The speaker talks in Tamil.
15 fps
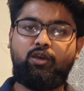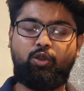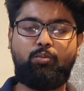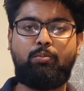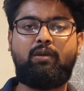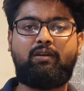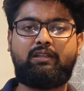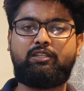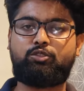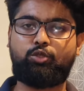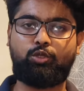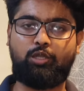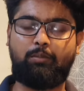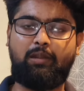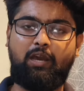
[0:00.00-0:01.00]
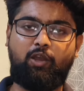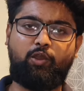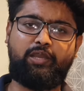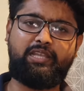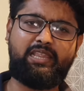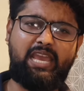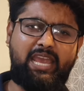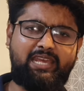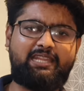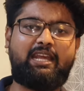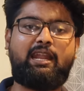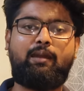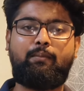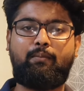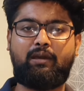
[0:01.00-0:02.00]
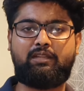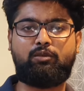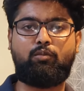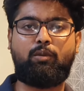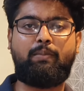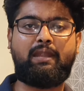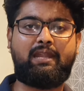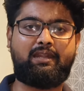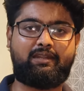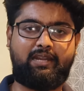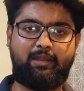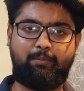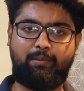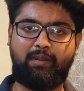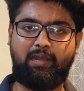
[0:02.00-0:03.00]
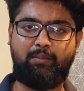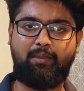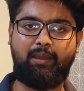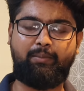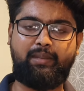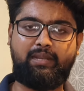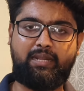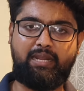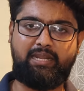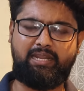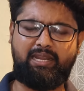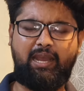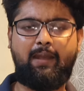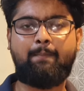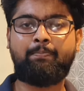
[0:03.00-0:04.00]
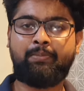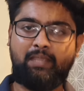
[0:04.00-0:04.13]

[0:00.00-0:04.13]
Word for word: ரொம்ப வந்து சூட்டபிள் ஆகும் இதே இதை நம்ம வந்து மொபைலில் ட்ரை பண்ணலாமா அப்படின்னு கேட்டிங்கன்னா